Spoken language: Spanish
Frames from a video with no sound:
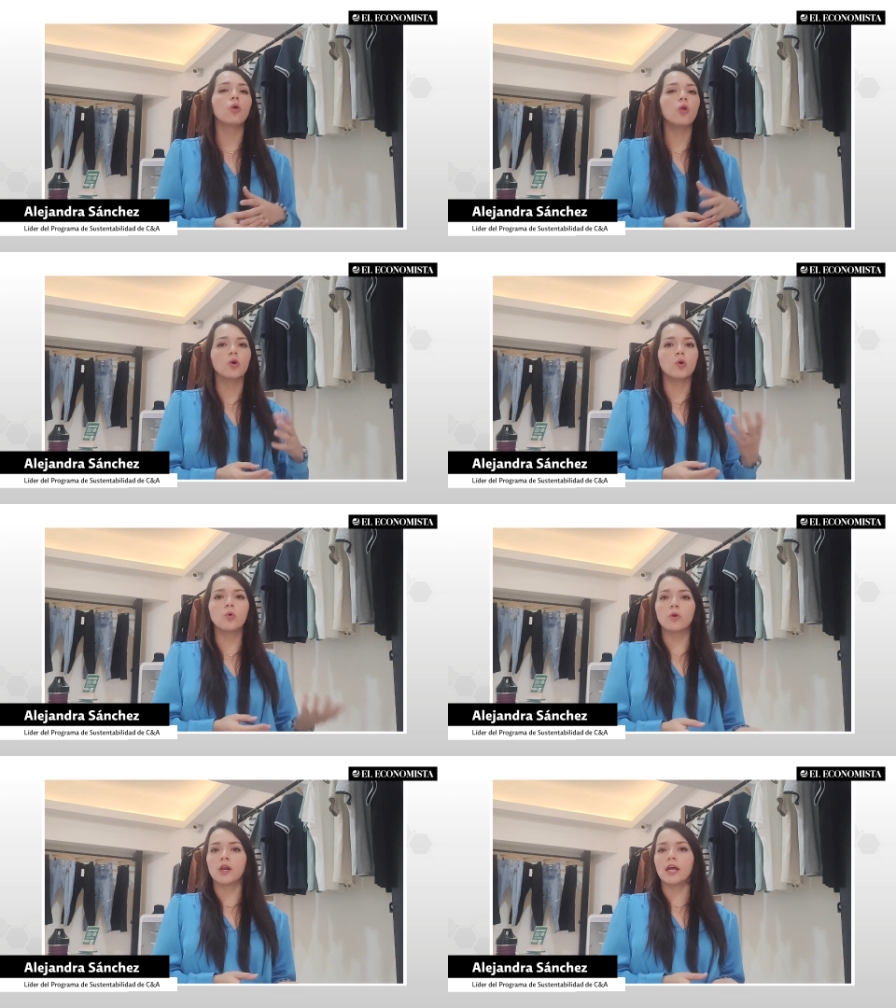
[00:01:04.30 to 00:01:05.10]
de todo lo que
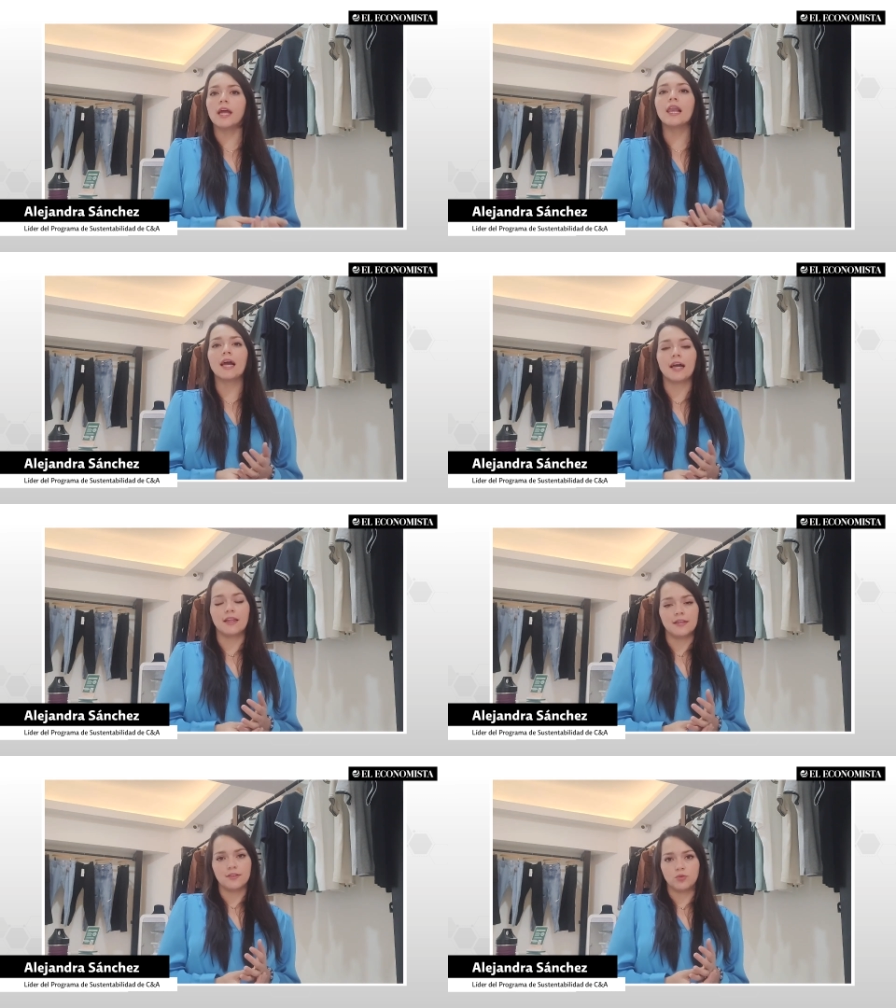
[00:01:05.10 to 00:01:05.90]
ocurre en la
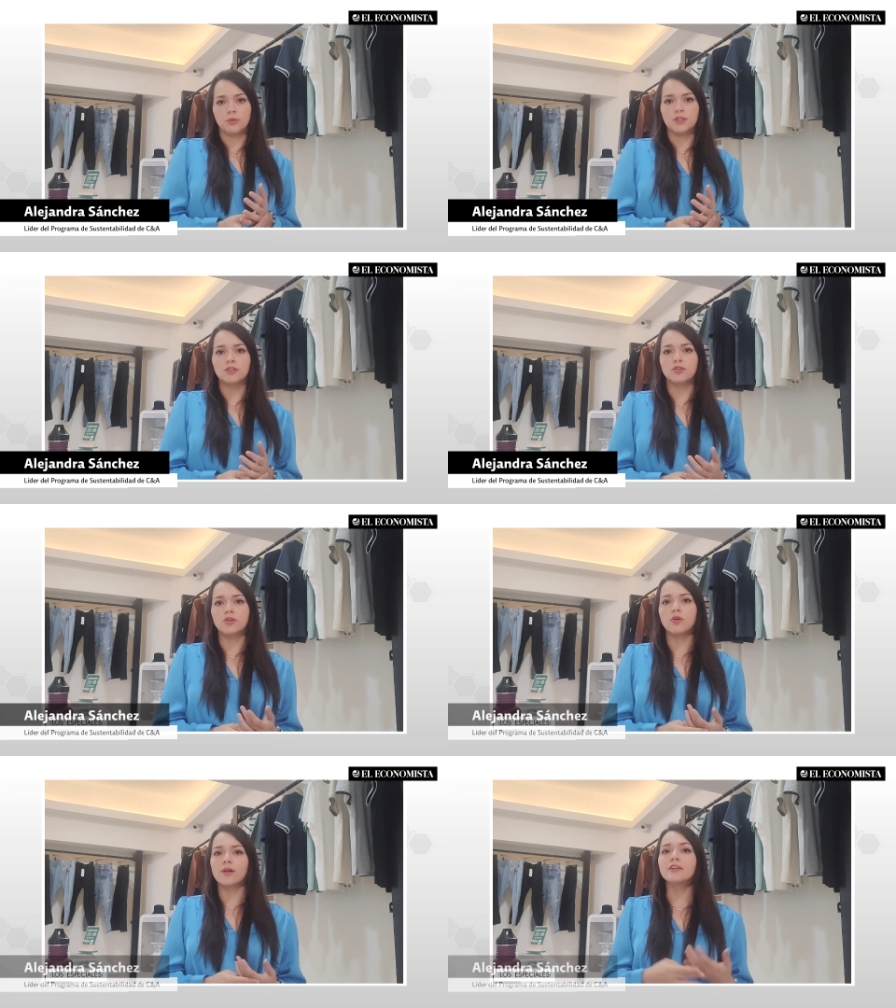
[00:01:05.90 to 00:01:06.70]
cadena de
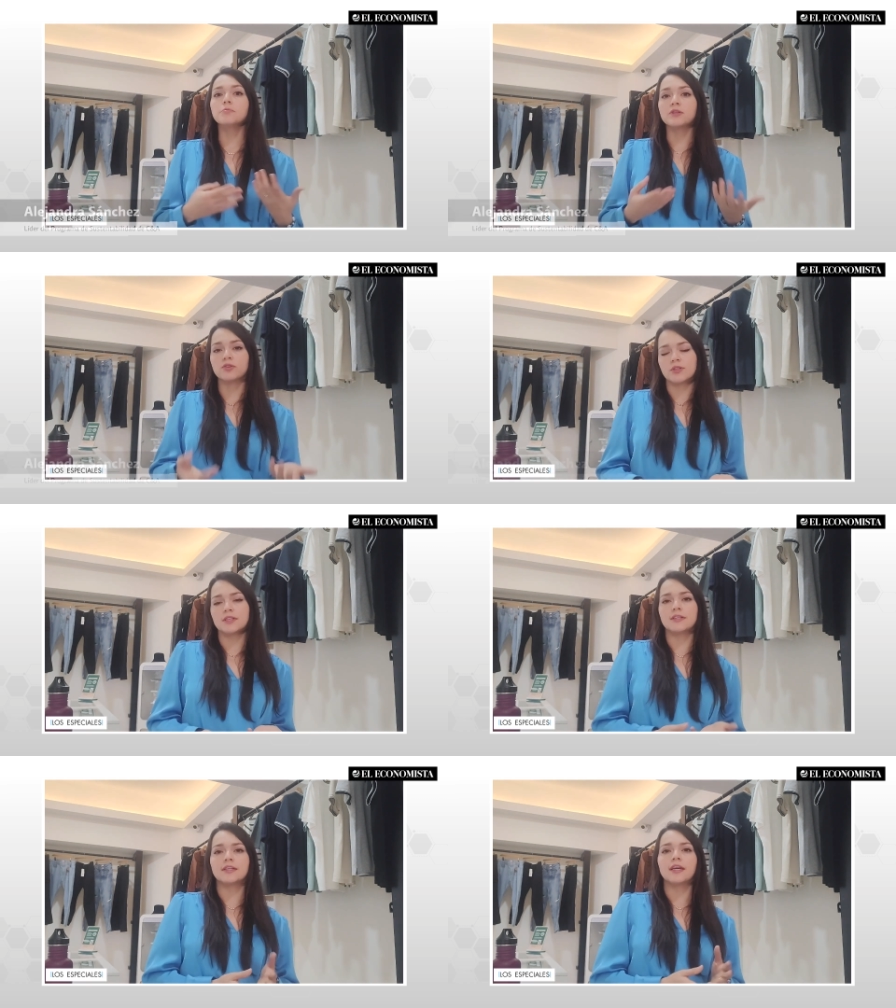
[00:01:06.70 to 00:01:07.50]
suministro con las
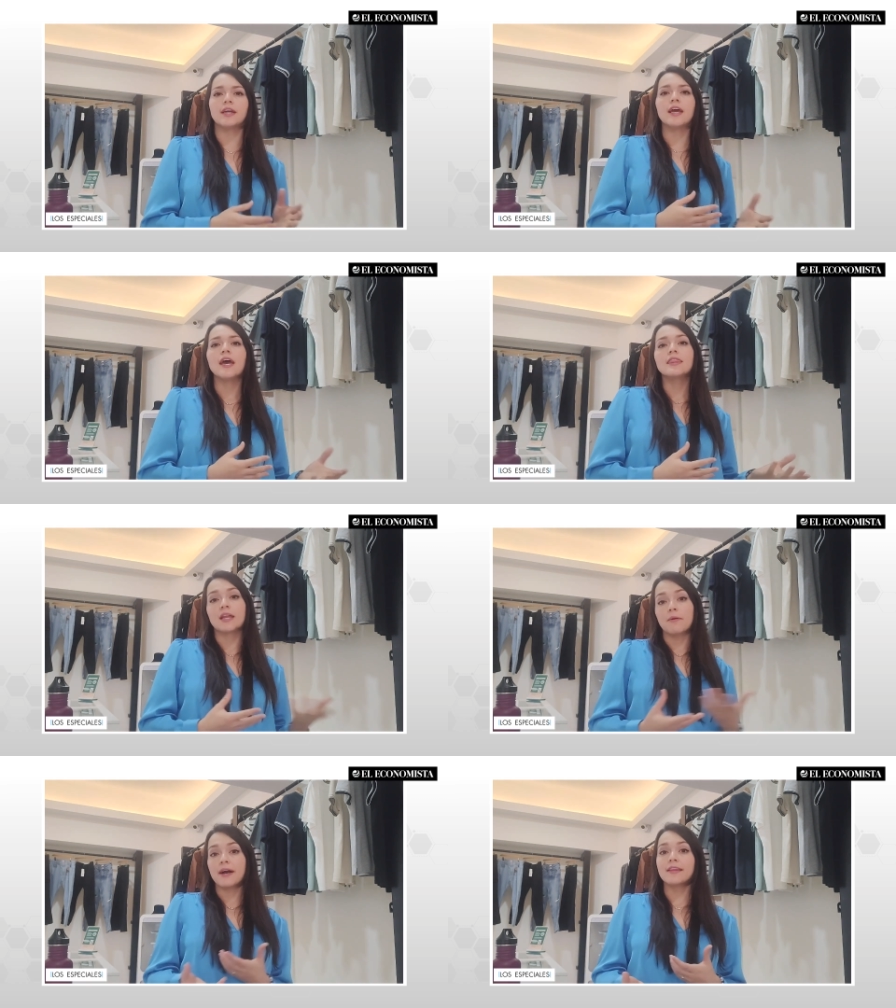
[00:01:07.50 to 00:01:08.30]
personas que
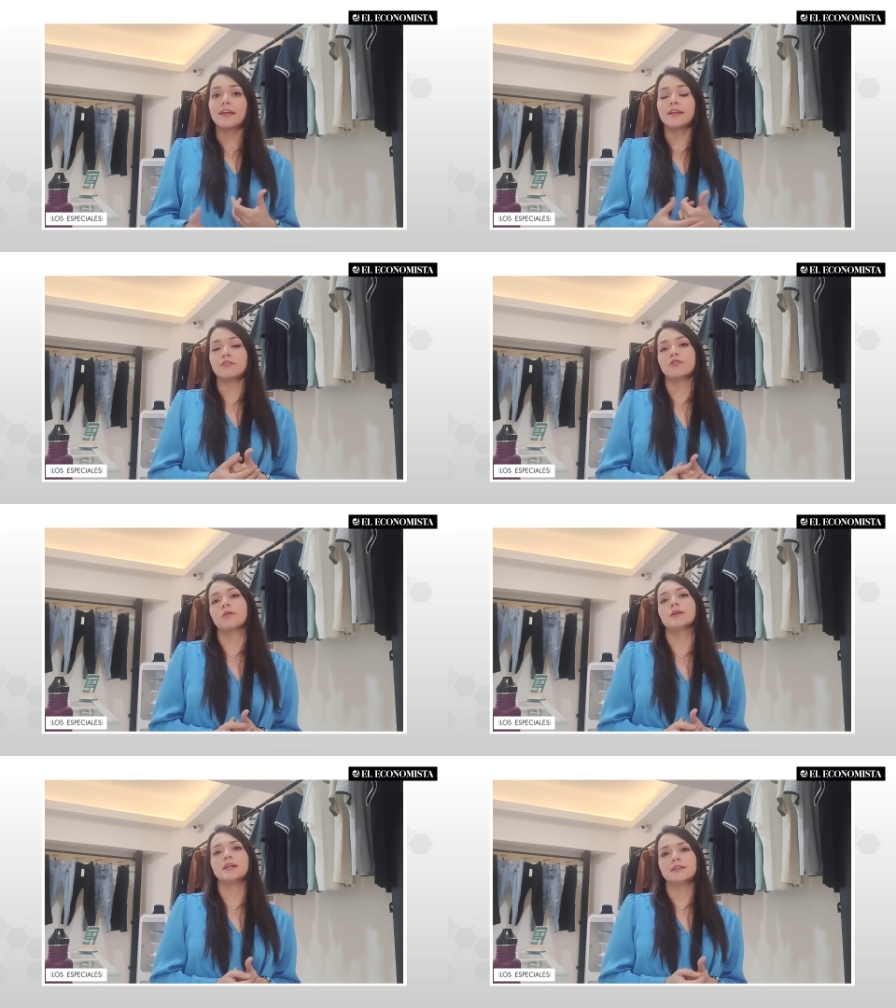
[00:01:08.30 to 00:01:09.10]
trabajan en las
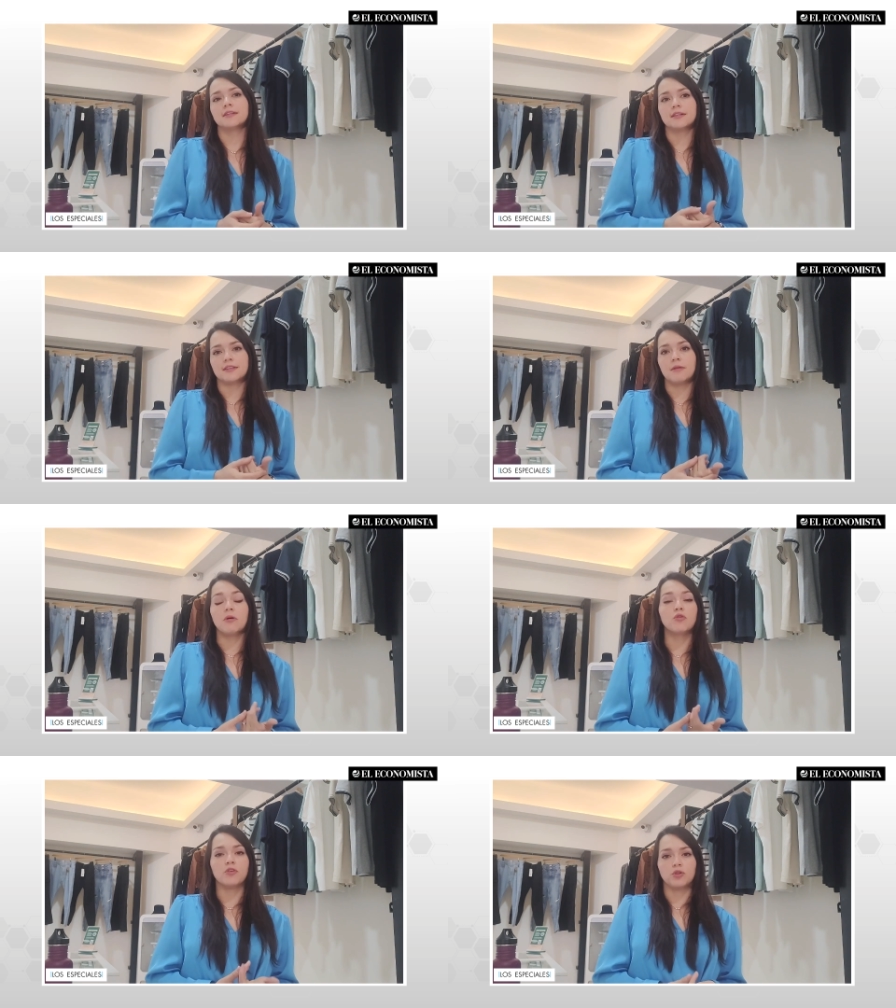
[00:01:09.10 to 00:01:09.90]
fábricas que
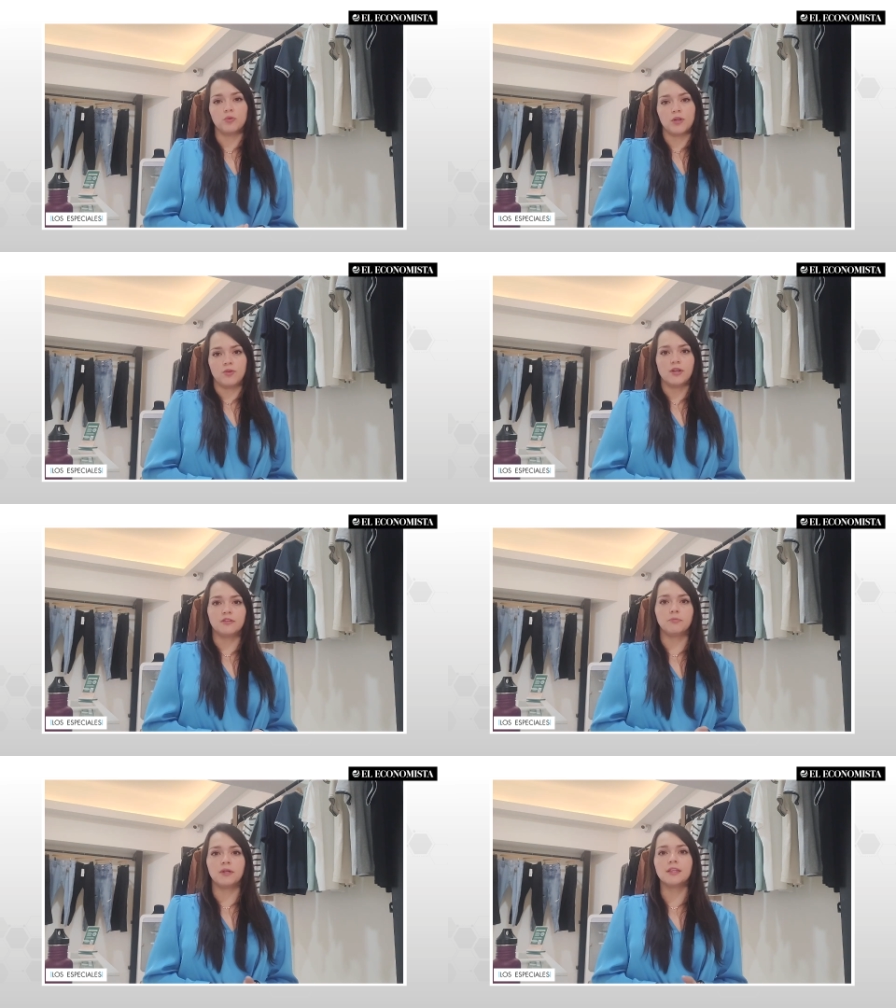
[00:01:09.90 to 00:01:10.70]
están manufacturando
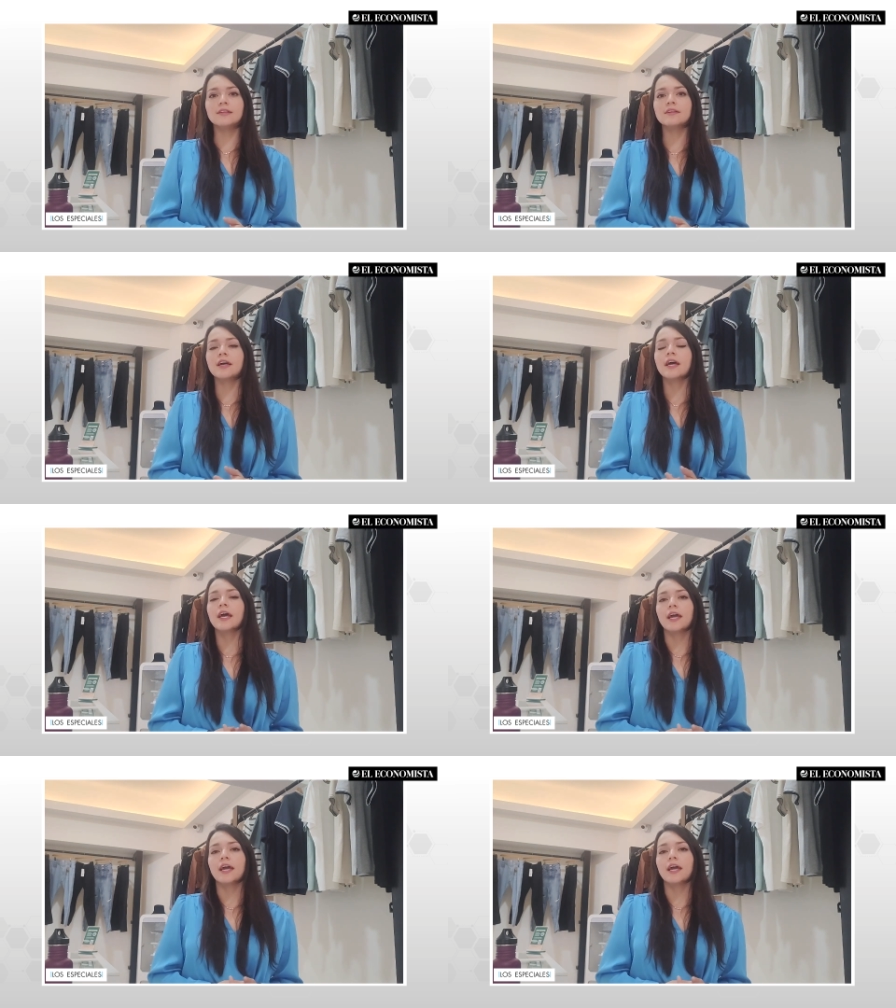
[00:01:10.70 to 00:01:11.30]
las prendas.